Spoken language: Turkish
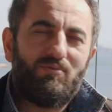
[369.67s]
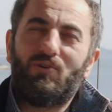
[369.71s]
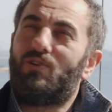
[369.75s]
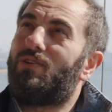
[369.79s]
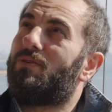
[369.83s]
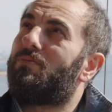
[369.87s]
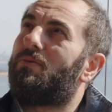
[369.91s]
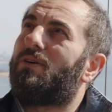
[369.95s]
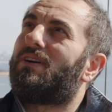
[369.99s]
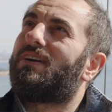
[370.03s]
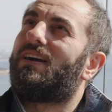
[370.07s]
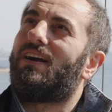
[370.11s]

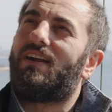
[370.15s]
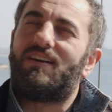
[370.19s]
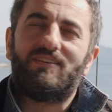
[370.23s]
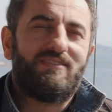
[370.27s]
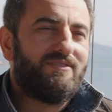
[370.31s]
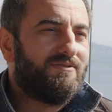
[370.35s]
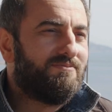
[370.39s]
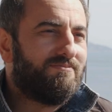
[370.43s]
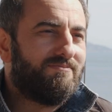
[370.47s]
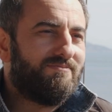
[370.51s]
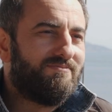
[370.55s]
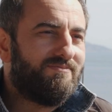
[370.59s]
Böyle
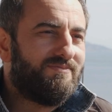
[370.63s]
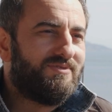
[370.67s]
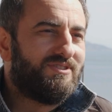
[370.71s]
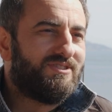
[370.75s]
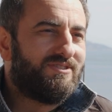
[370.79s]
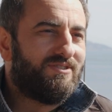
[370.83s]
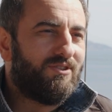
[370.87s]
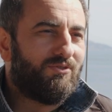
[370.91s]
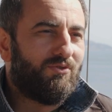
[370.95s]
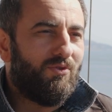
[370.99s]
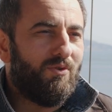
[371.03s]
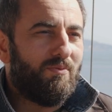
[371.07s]
bakardım
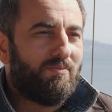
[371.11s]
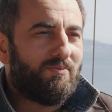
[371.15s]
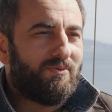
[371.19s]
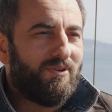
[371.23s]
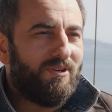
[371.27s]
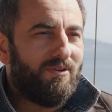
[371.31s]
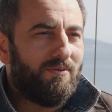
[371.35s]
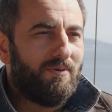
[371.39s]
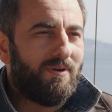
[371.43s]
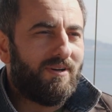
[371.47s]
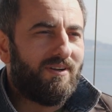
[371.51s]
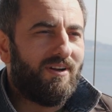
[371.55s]
işte
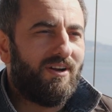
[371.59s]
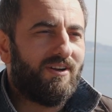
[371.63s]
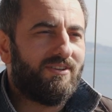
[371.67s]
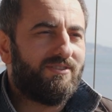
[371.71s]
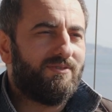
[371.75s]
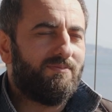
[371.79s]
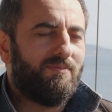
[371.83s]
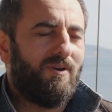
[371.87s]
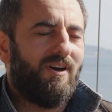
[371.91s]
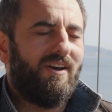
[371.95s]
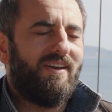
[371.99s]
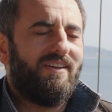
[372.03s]
köprüye
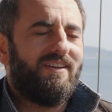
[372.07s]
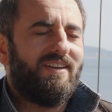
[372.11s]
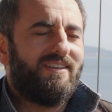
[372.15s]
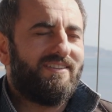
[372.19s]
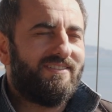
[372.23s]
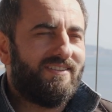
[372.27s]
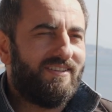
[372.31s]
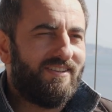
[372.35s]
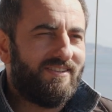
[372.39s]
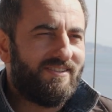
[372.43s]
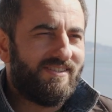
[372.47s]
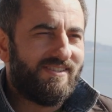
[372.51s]
bakardım
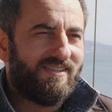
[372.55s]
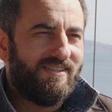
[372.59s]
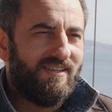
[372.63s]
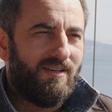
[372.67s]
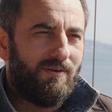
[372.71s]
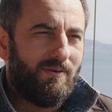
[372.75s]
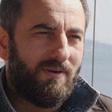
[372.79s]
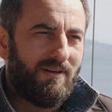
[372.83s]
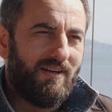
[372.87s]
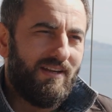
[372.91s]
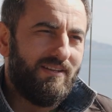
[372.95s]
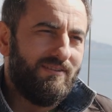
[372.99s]
hayretler içinde
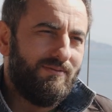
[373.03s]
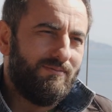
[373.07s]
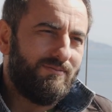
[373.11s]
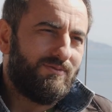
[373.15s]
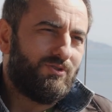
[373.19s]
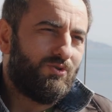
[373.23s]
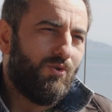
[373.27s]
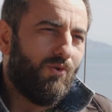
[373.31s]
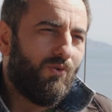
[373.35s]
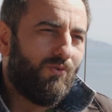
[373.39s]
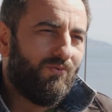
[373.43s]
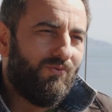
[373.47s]
bakardım.
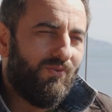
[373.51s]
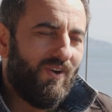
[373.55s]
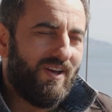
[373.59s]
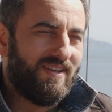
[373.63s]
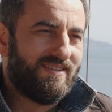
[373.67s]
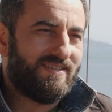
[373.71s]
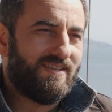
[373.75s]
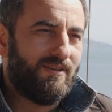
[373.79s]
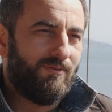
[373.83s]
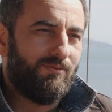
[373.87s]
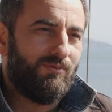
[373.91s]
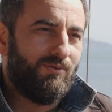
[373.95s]
Çok
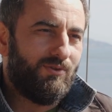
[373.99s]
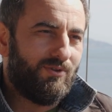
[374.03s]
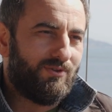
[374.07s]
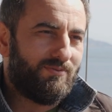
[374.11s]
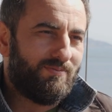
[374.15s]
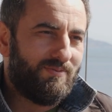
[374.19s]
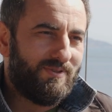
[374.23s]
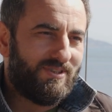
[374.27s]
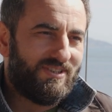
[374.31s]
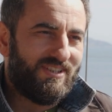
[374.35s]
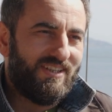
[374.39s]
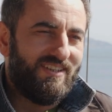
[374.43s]
fazla
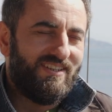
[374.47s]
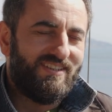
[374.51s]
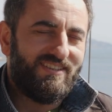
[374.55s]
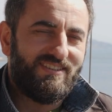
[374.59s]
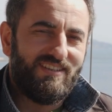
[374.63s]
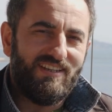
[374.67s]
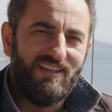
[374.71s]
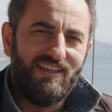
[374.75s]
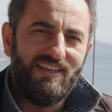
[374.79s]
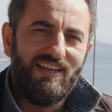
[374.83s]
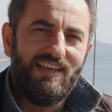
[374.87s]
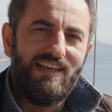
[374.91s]
büyük bir
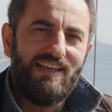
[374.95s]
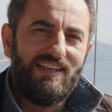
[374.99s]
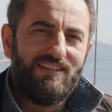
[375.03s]
şehirdi.